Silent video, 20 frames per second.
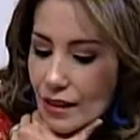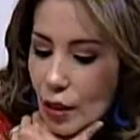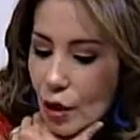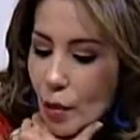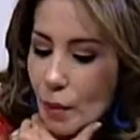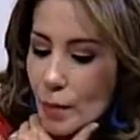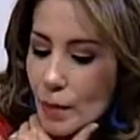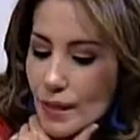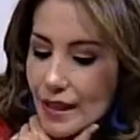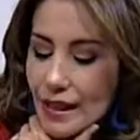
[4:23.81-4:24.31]

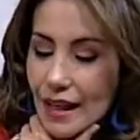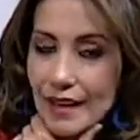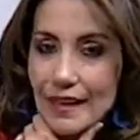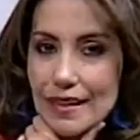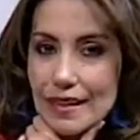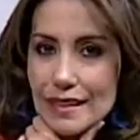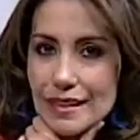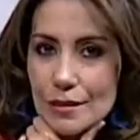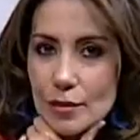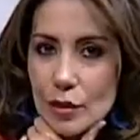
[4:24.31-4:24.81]

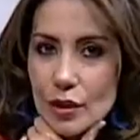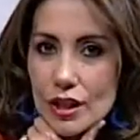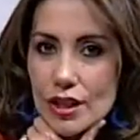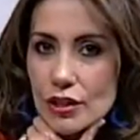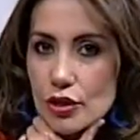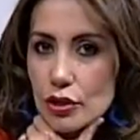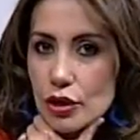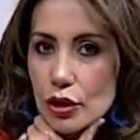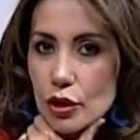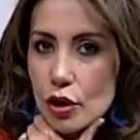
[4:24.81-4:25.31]
complicadísimo, el
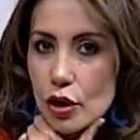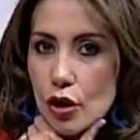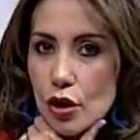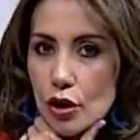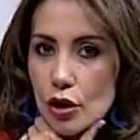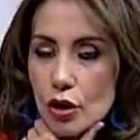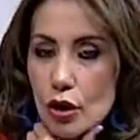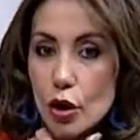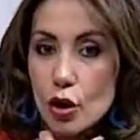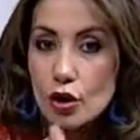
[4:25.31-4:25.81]
hecho de no
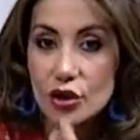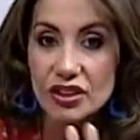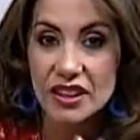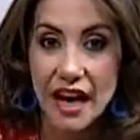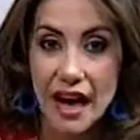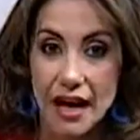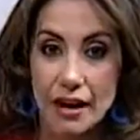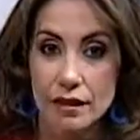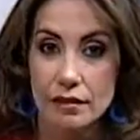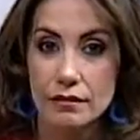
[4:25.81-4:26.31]

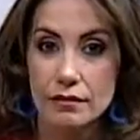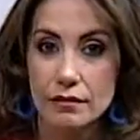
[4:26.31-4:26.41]
cortar,